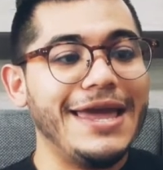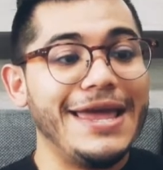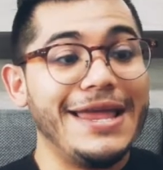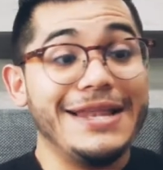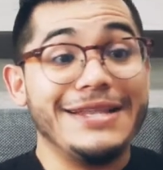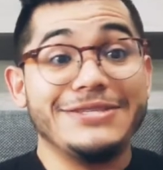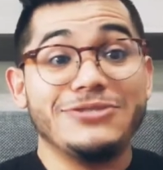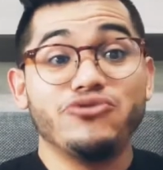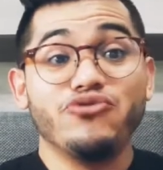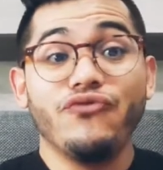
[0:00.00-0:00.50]

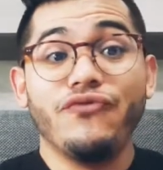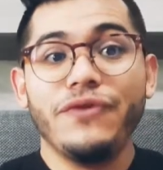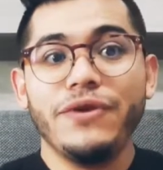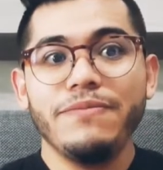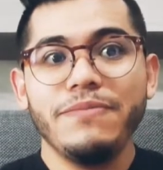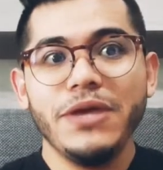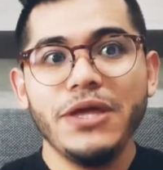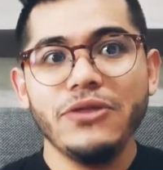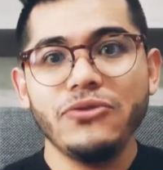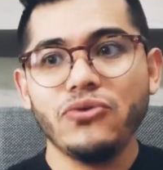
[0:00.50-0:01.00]
el
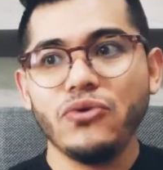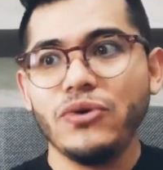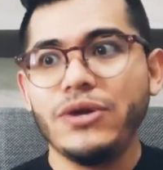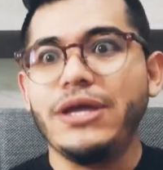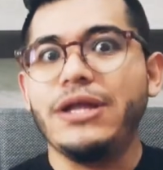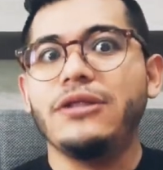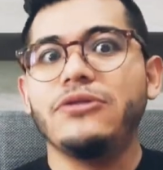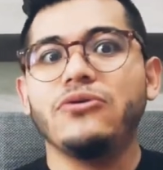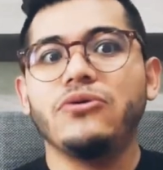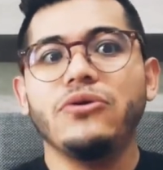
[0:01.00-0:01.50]
sufrimiento y
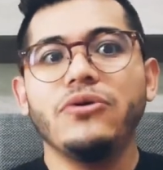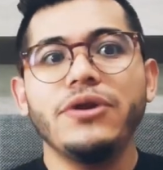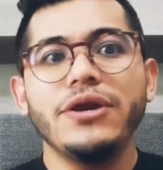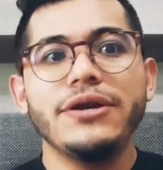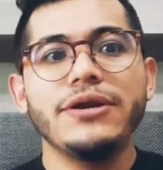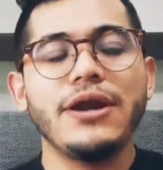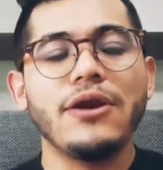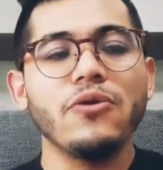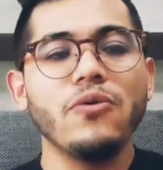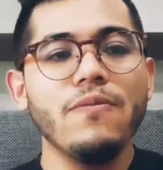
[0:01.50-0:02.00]
el dolor
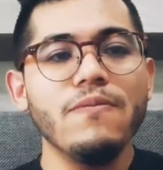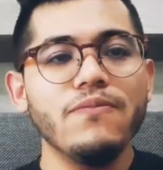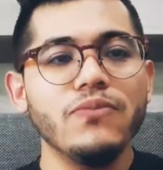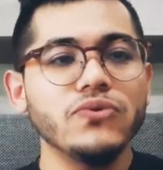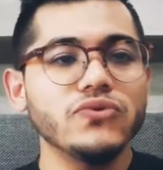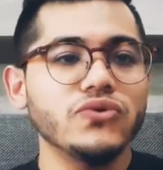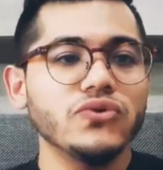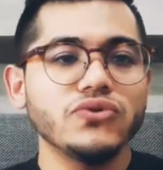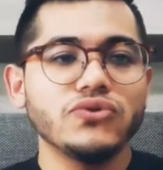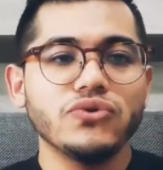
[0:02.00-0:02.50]
en algún
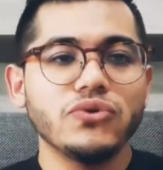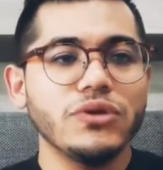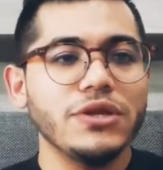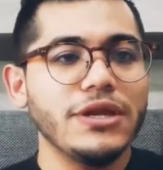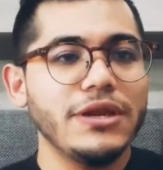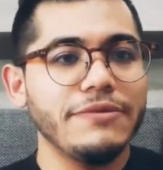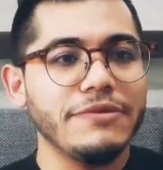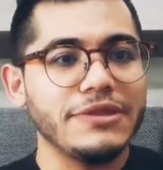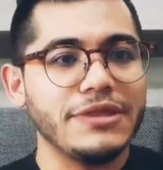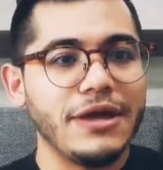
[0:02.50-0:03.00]
punto son
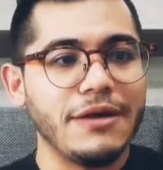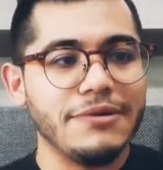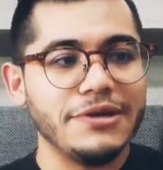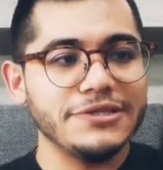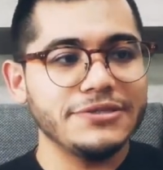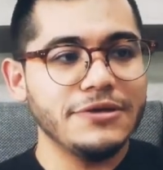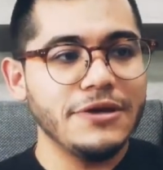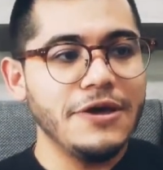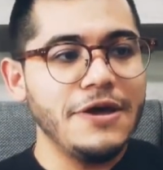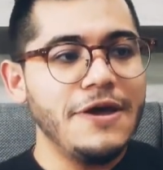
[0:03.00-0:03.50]

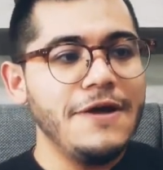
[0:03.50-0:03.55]
inevitables